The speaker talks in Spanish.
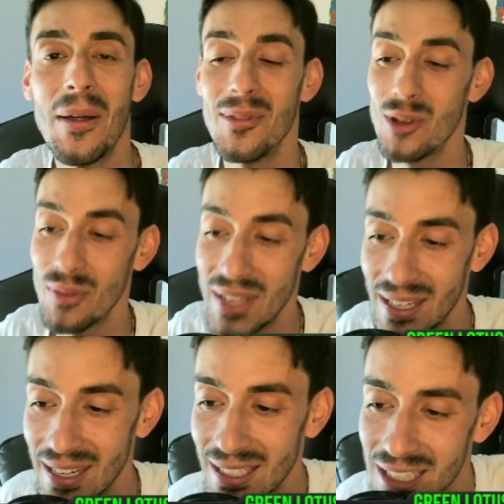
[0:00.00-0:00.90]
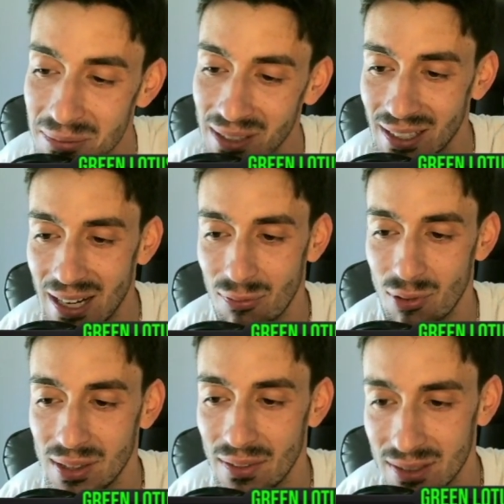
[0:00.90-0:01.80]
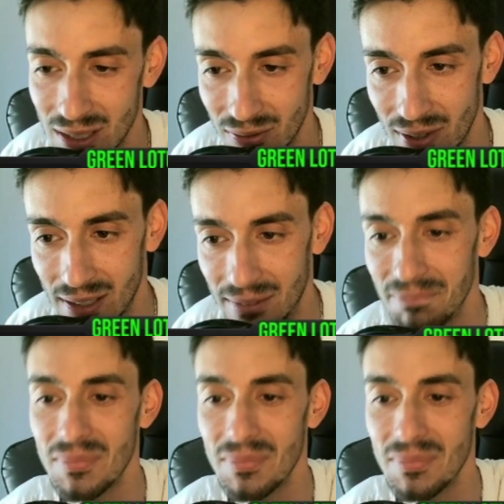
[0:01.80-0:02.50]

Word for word: donde X va a ser la fuerza de Sir Faren.